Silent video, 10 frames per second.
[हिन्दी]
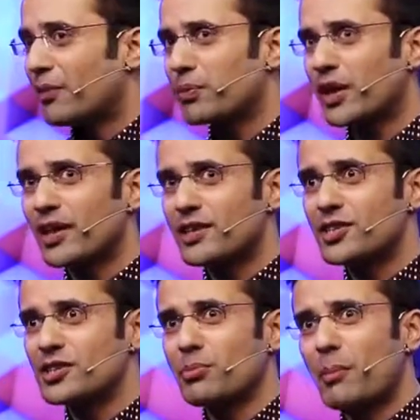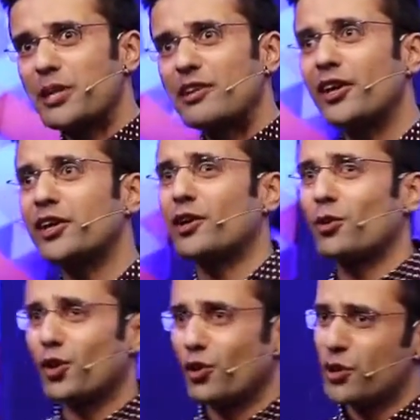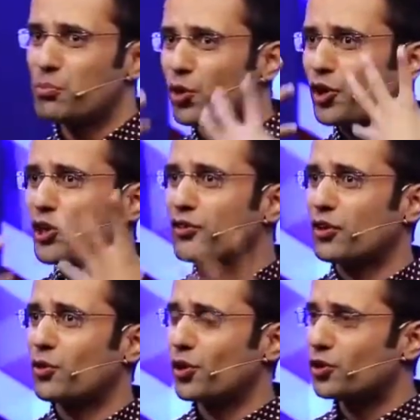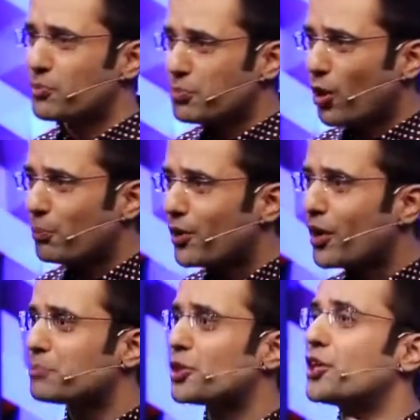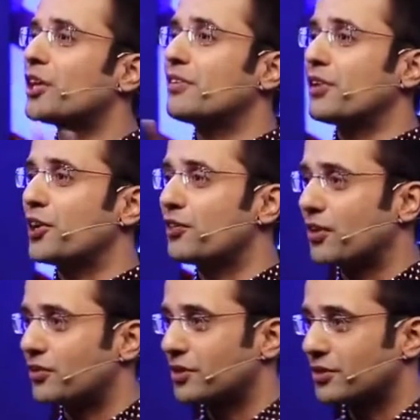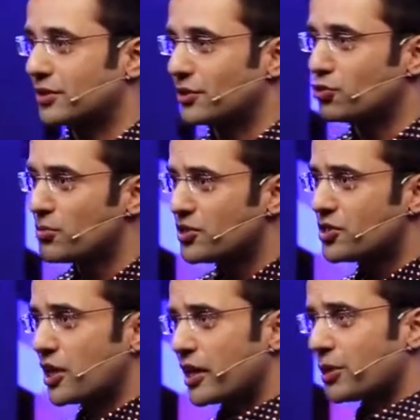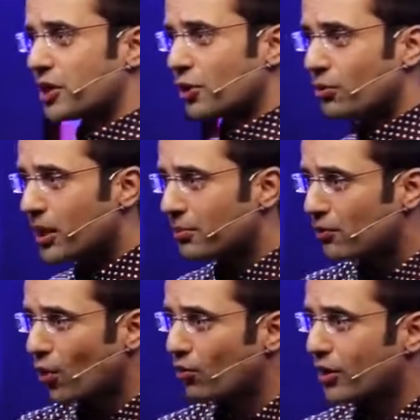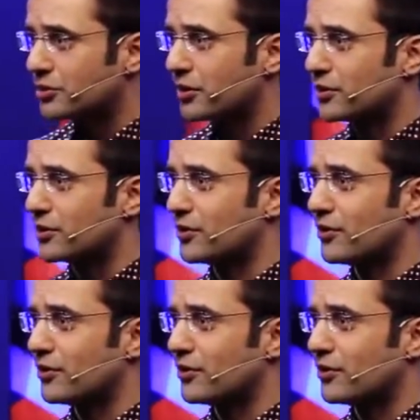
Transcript: अपना ये जब आप इवेंट करोगे और ये बुक रिलीज करोगे तो एक प्रॉपर आप तरीके से रिलीज कर सकते हो उसमें किसी सेलिब्रिटी को भी आप इन्वॉल्व कर सकते